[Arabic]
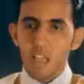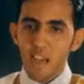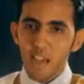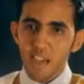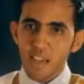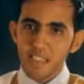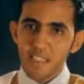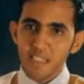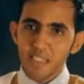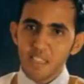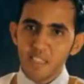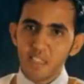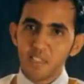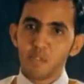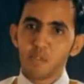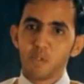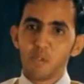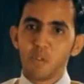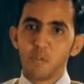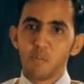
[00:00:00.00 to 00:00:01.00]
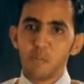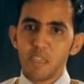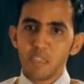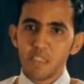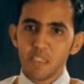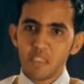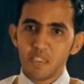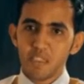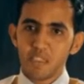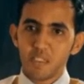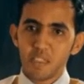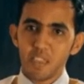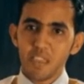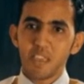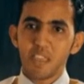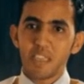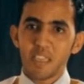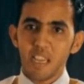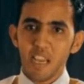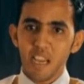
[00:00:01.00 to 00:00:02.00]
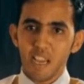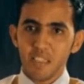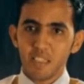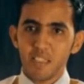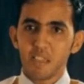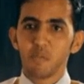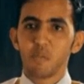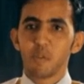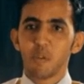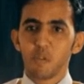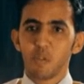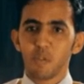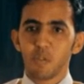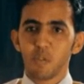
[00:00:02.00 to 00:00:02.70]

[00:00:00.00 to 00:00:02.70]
قد أتيت لبيت الشعر أعتمر